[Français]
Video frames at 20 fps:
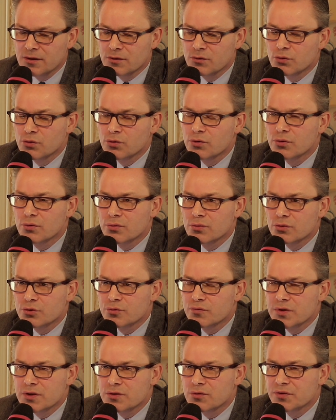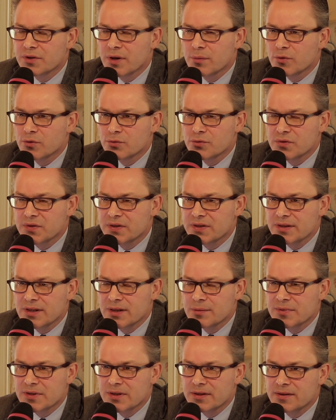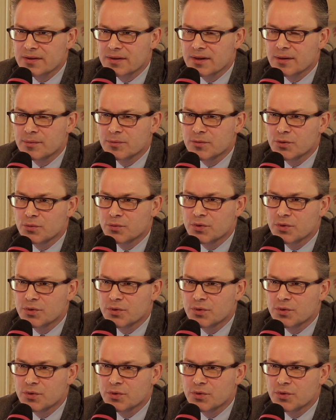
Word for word: Donc, je vise notamment le 6e, 7e,